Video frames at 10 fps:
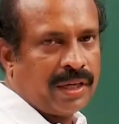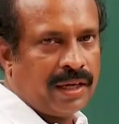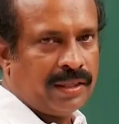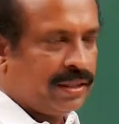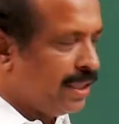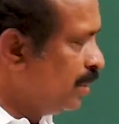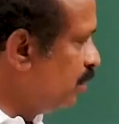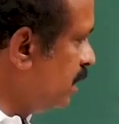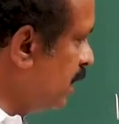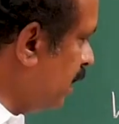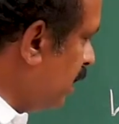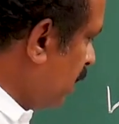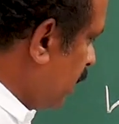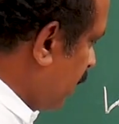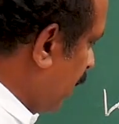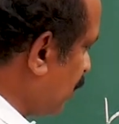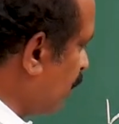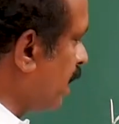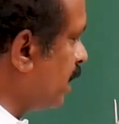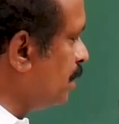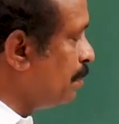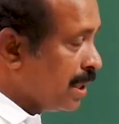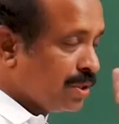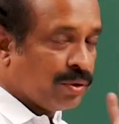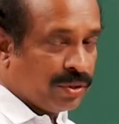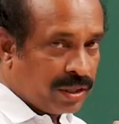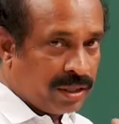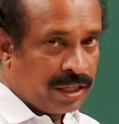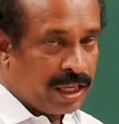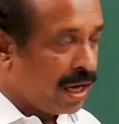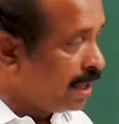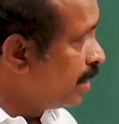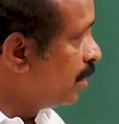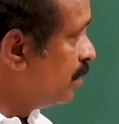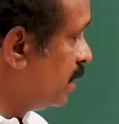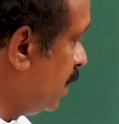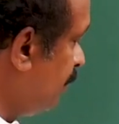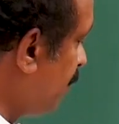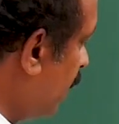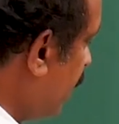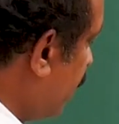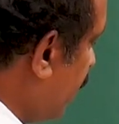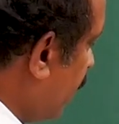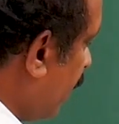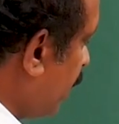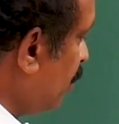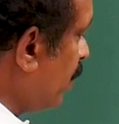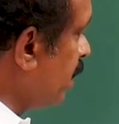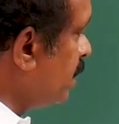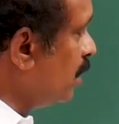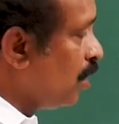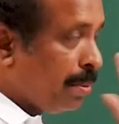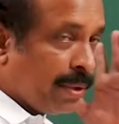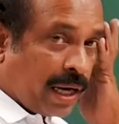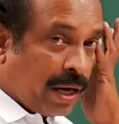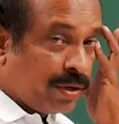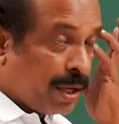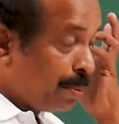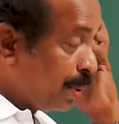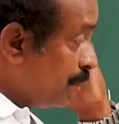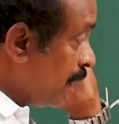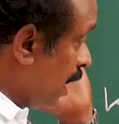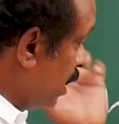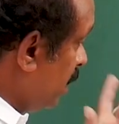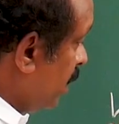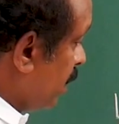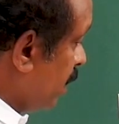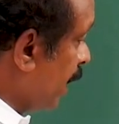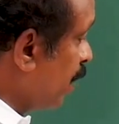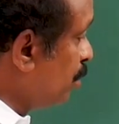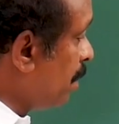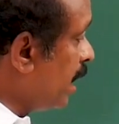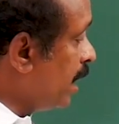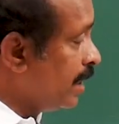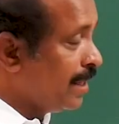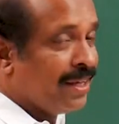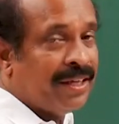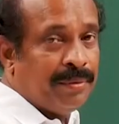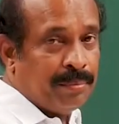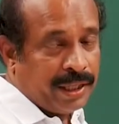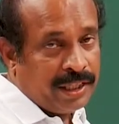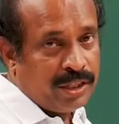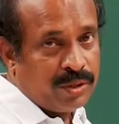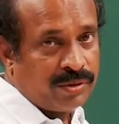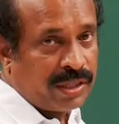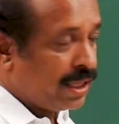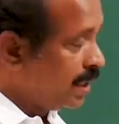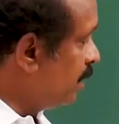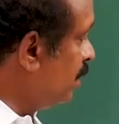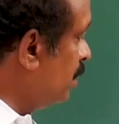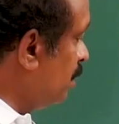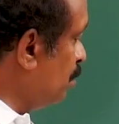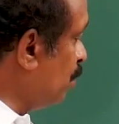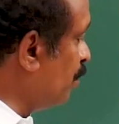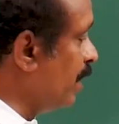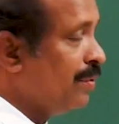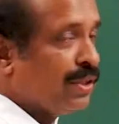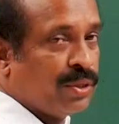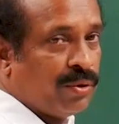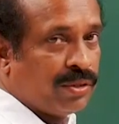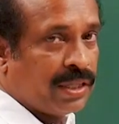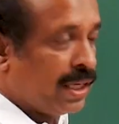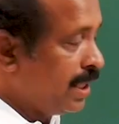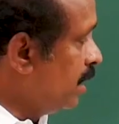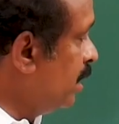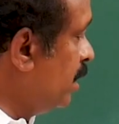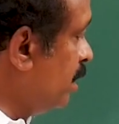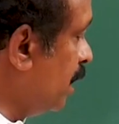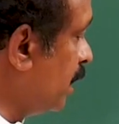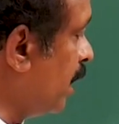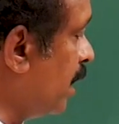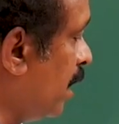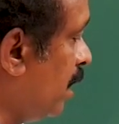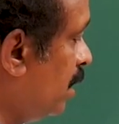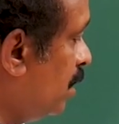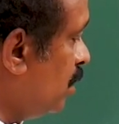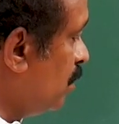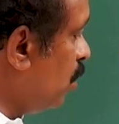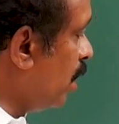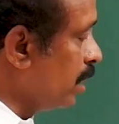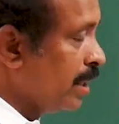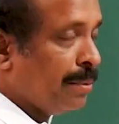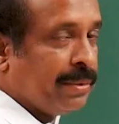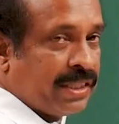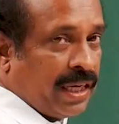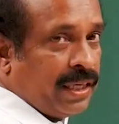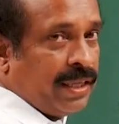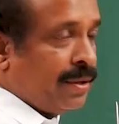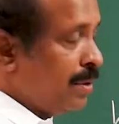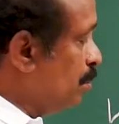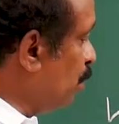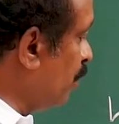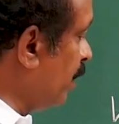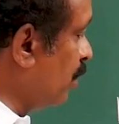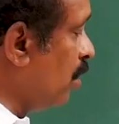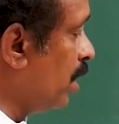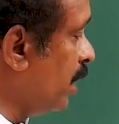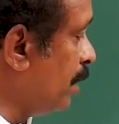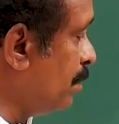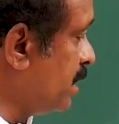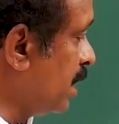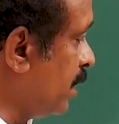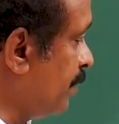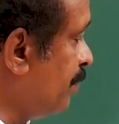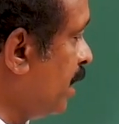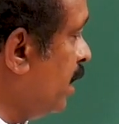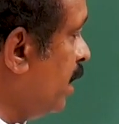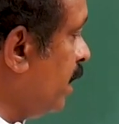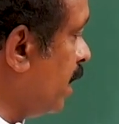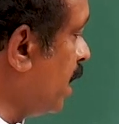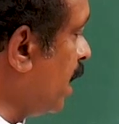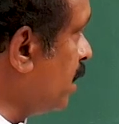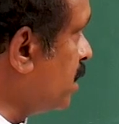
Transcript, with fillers: ఉండాలి దీని నుంచి నెగిటివ్ ఎనర్జీ పాస్ అవుతుంటుంది ఈ కార్నర్ నుంచి ఈ నెగిటివ్ ఎనర్జీ లోపలికి రాకుండా ఎప్పుడు కూడా నైరుతి భాగాన్ని బంధించి ఉంచాలి బరువైన వస్తువులు ఉంచాలి ఎత్తైన గోడలు నిర్మించాలి బరువైన గోడలు నిర్మించాలి ఇక్కడ